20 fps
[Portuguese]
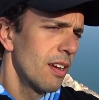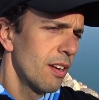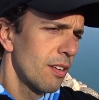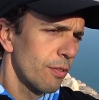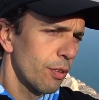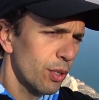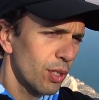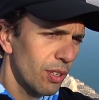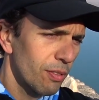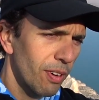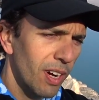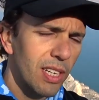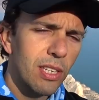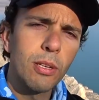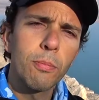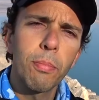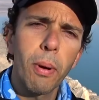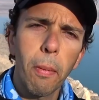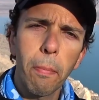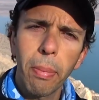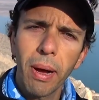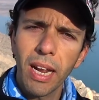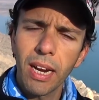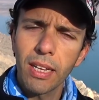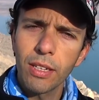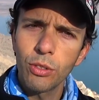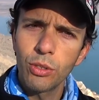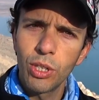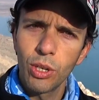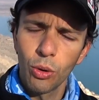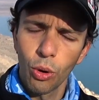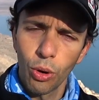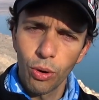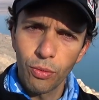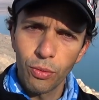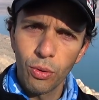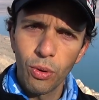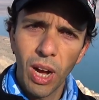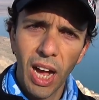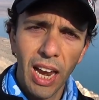você vai se preparando de
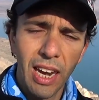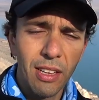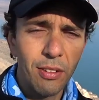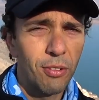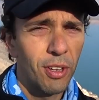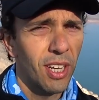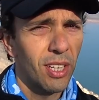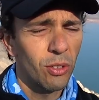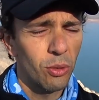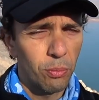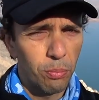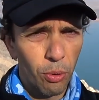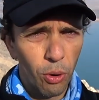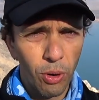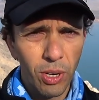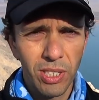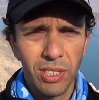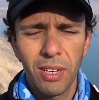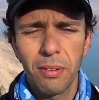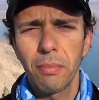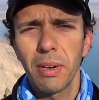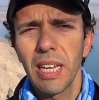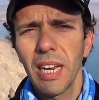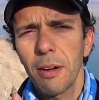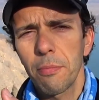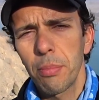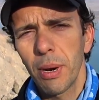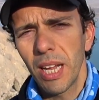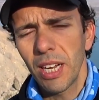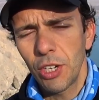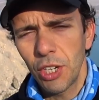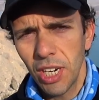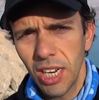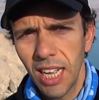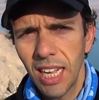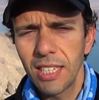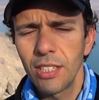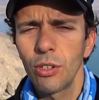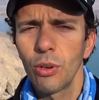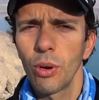novo, aliviando um pouco a semana para
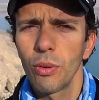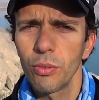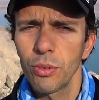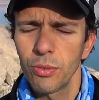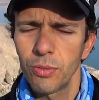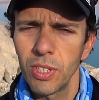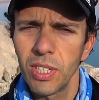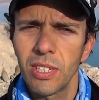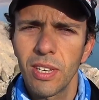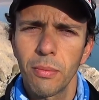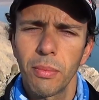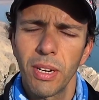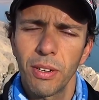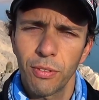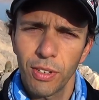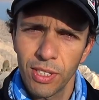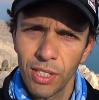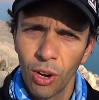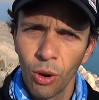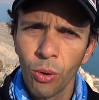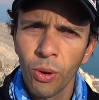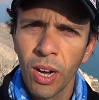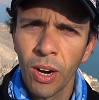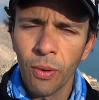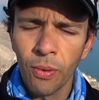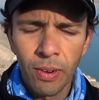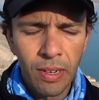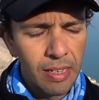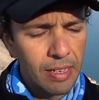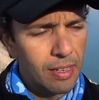chegar de novo no fim de semana e fazer longão.